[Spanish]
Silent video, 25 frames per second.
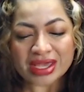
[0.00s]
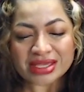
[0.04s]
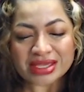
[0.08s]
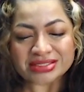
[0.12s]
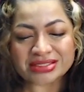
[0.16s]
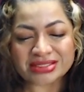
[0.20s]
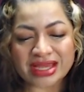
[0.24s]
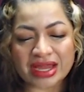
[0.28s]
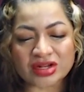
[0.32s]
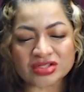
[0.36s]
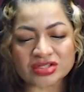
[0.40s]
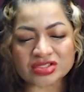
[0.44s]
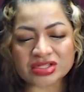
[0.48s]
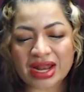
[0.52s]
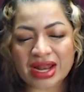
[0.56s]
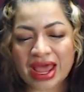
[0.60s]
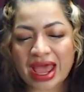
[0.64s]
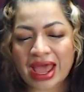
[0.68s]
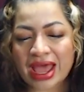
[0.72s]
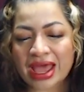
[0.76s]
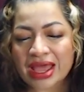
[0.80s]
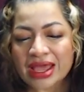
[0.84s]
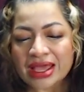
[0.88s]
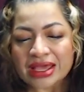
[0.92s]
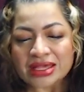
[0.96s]
Ya no
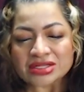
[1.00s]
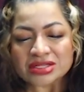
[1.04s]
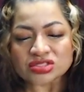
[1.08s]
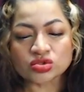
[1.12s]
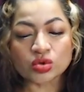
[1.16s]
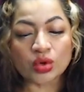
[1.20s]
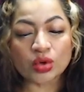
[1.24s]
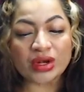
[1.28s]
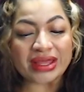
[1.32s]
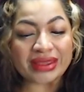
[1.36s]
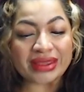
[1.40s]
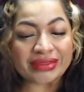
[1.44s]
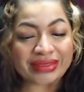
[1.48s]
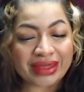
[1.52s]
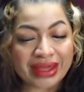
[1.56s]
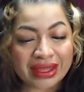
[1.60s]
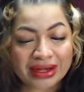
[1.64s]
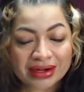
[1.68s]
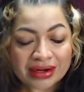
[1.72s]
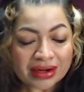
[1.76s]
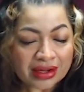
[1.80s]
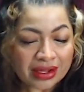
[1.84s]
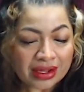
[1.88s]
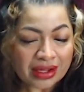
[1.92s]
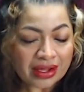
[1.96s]
será su
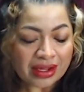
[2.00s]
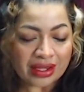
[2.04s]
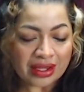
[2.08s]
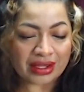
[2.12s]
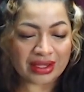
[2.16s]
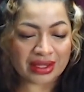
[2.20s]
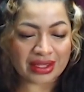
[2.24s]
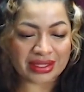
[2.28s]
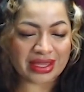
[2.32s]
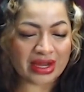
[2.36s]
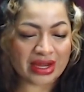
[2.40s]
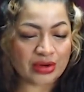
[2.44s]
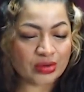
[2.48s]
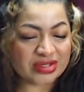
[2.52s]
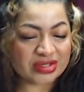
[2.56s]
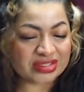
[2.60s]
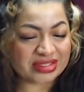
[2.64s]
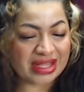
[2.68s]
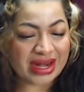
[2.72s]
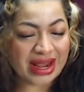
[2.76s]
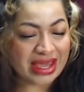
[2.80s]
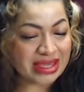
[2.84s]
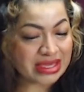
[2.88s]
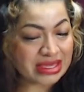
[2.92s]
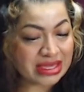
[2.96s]
líder eh, ya no
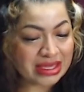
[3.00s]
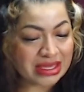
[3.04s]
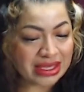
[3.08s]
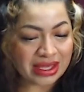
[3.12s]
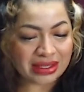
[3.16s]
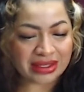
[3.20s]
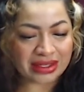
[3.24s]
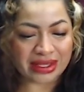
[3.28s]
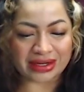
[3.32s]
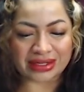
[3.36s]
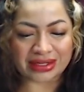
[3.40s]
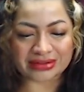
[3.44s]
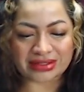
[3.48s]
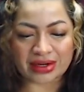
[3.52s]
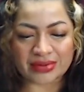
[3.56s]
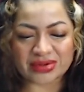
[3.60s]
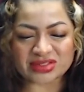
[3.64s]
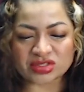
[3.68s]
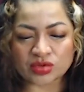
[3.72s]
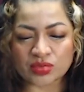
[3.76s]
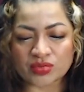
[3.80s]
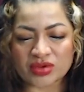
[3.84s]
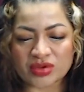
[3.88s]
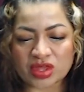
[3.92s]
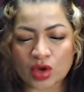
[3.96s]
estará ahí, quien a través
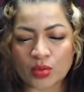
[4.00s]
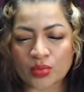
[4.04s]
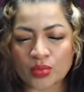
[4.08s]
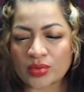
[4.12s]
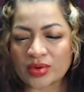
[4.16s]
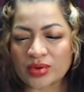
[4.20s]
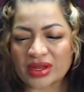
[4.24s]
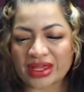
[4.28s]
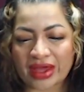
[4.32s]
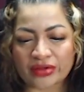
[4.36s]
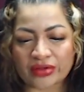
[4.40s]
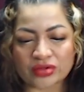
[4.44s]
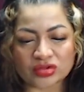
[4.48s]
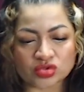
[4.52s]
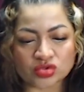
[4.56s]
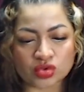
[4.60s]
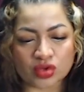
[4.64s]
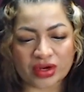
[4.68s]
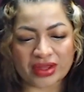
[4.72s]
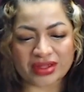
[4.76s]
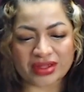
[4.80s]
de un video publicado en sus redes